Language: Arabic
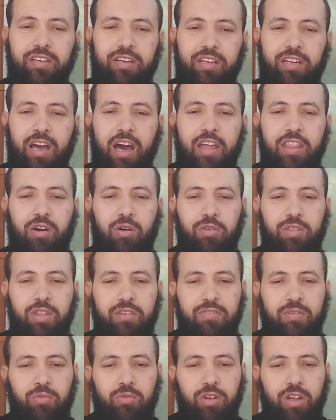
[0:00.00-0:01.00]
يعني هذا
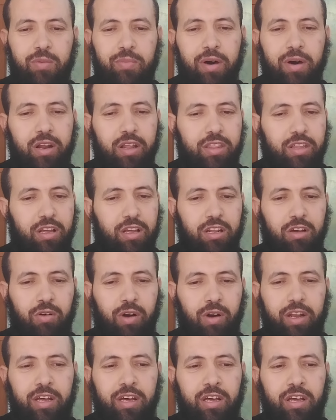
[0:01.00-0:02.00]
حذيفة بن اليمان رضي
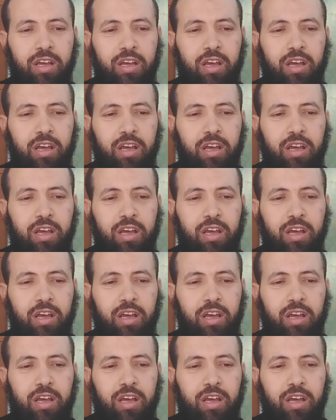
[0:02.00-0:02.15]
الله عنه